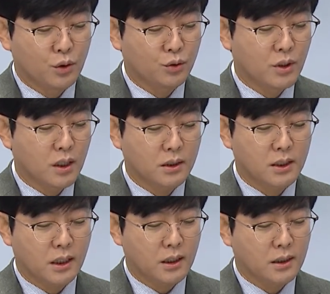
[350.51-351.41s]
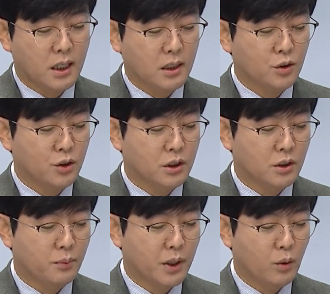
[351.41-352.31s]
중학생 대상
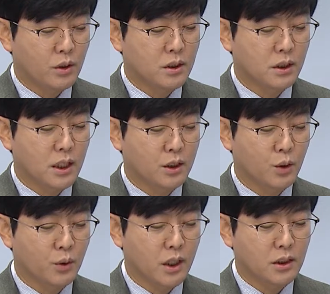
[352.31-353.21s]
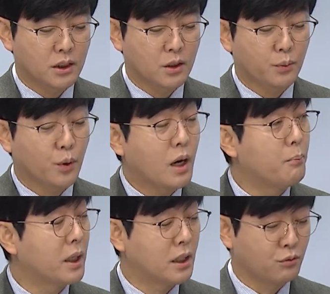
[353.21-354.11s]
직업계고 인식 개선을 위한 직업교육
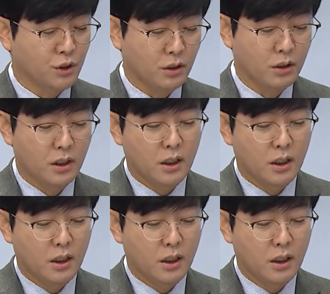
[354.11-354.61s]
한마당 운영,